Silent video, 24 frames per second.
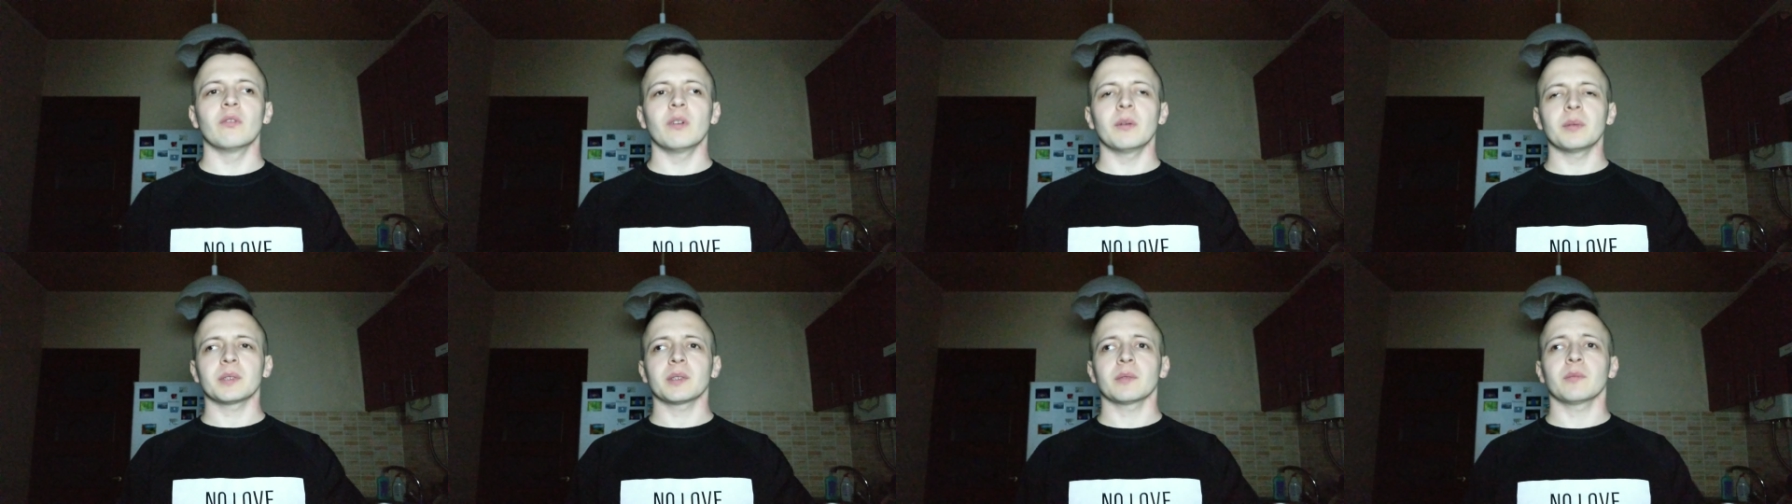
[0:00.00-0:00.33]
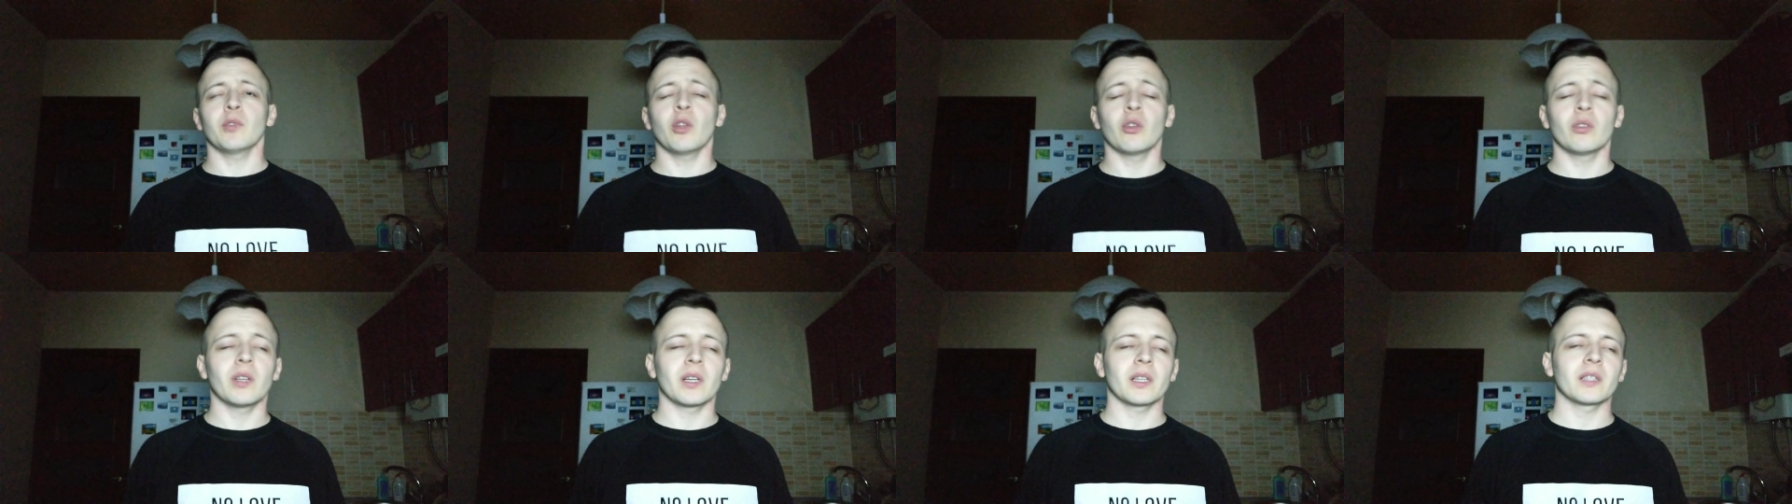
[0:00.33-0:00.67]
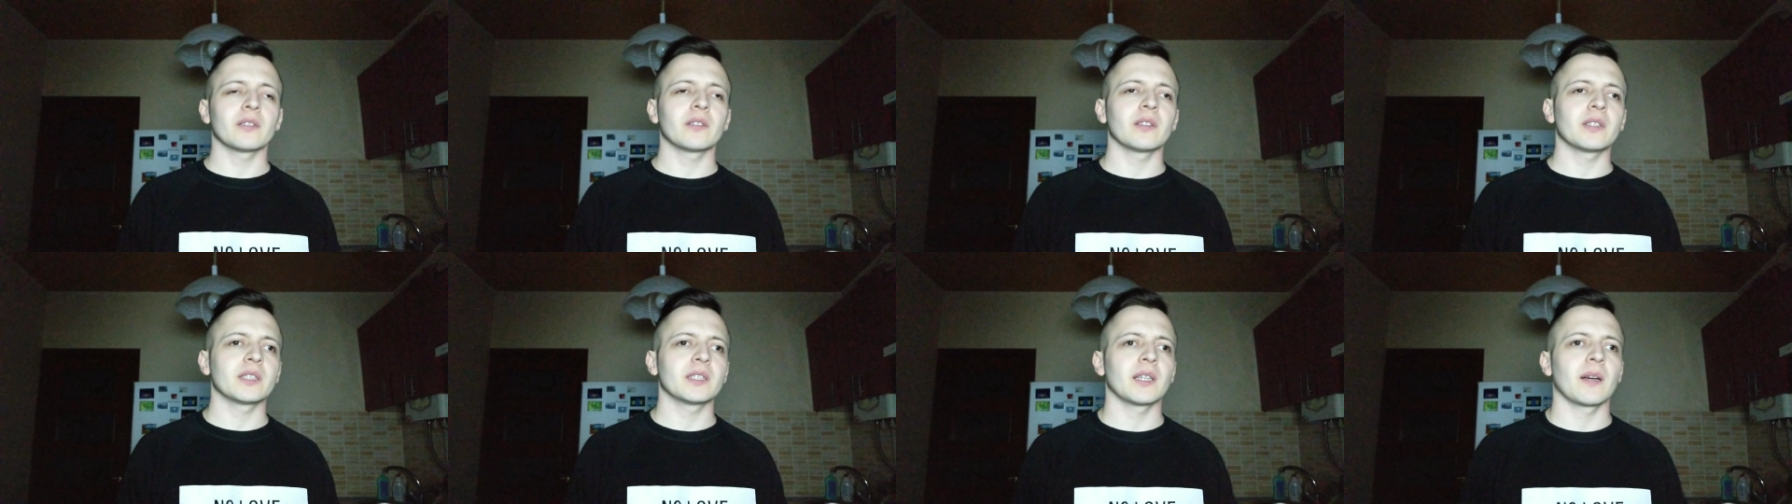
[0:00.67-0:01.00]
В общем, ну,
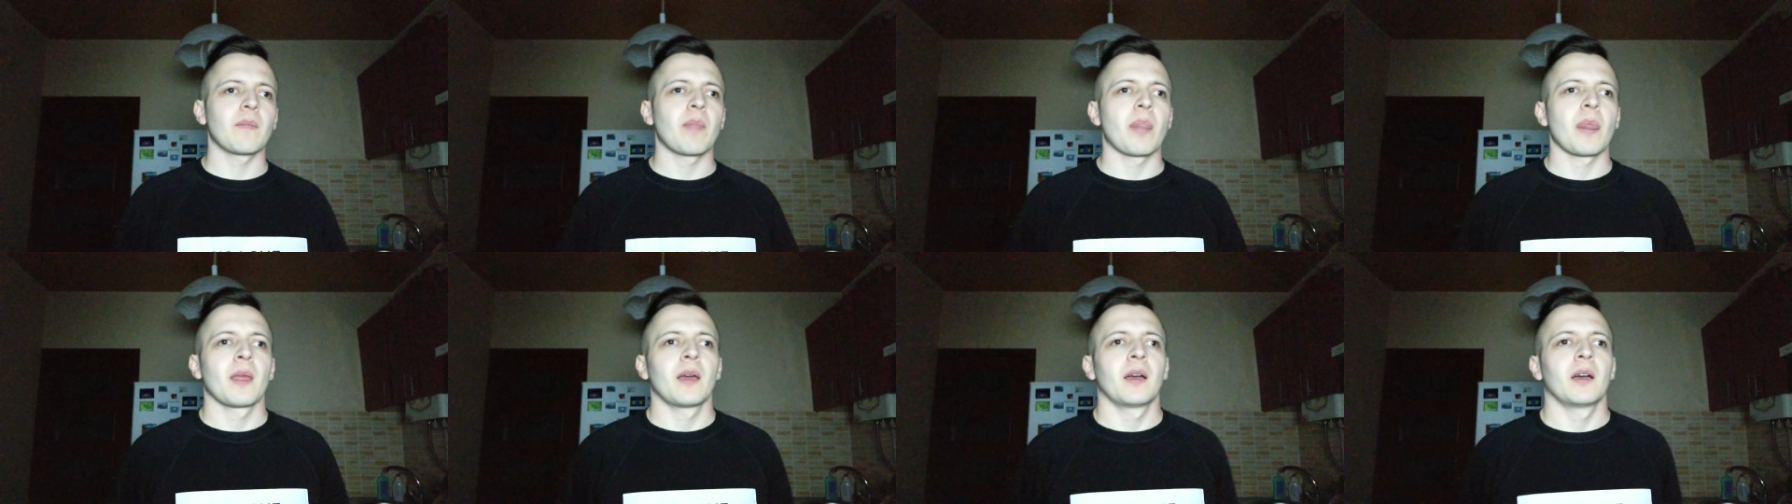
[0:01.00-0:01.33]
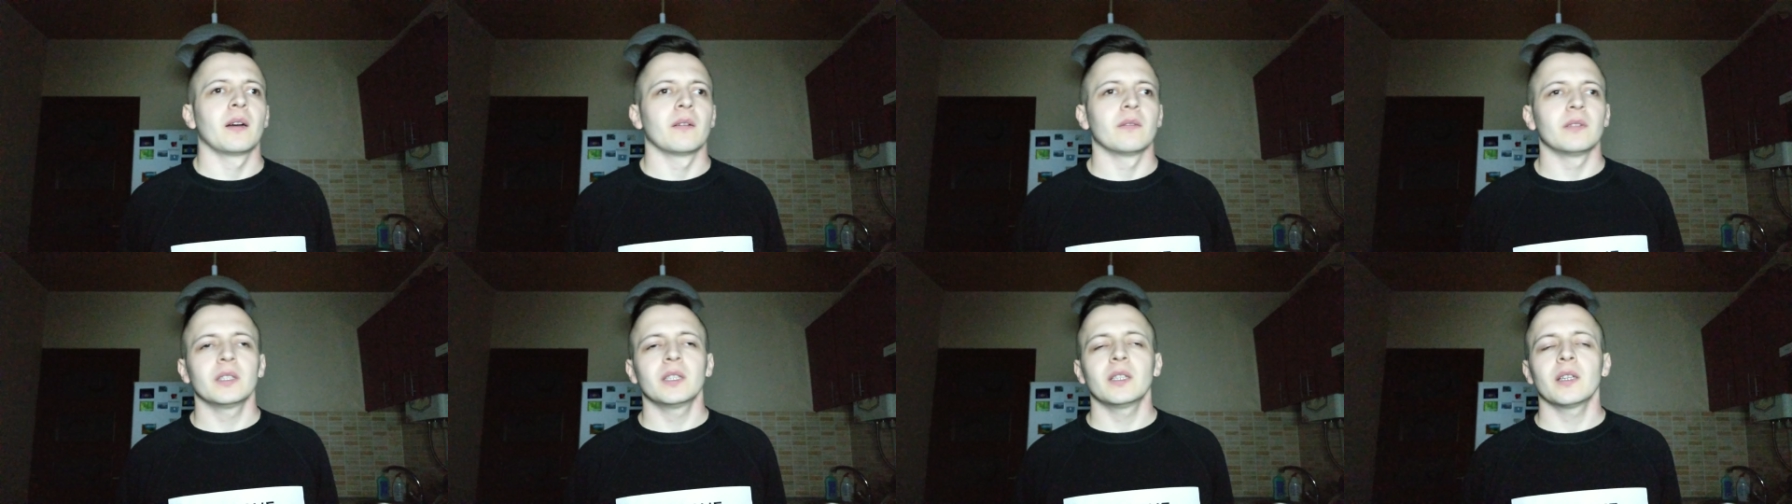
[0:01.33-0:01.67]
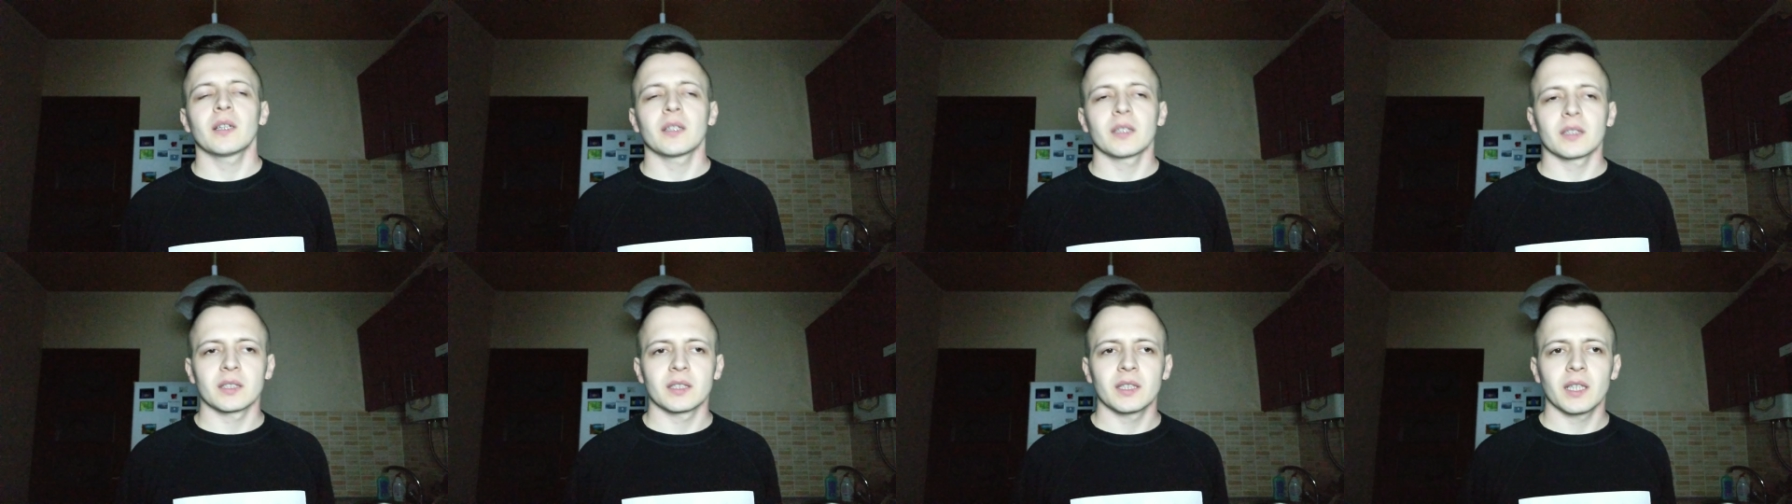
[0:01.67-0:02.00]
дорогие друзья, вы,
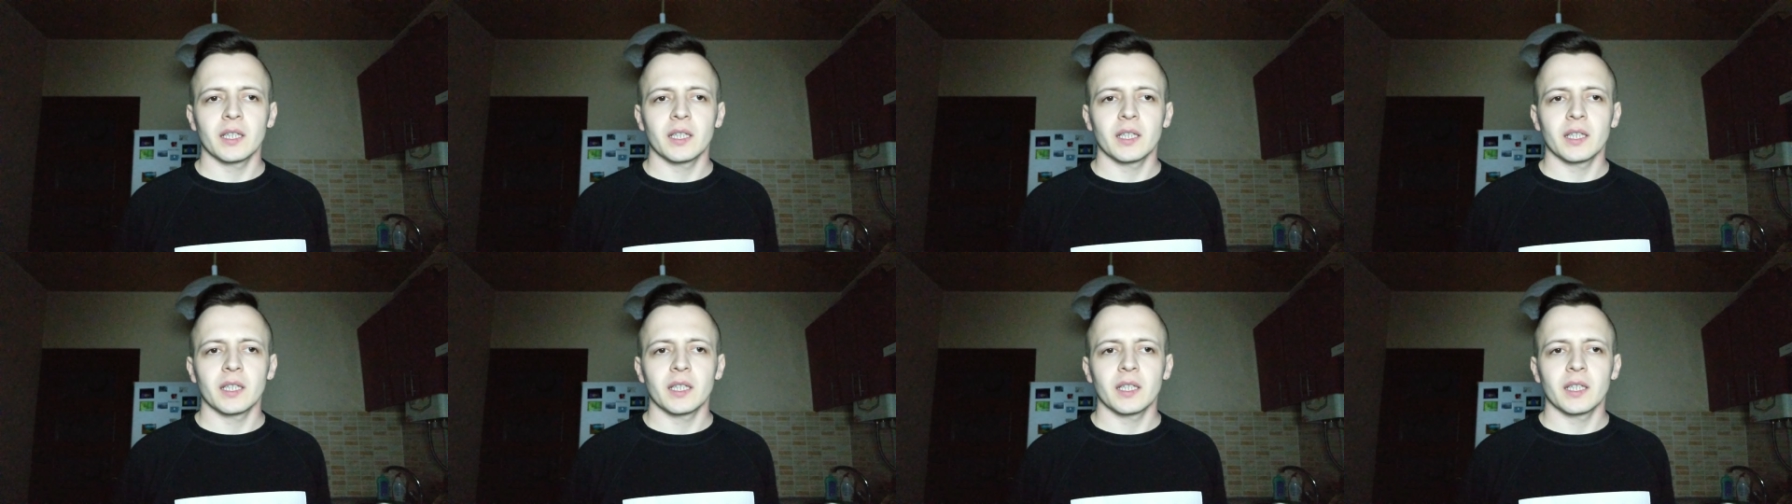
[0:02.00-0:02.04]
наверное,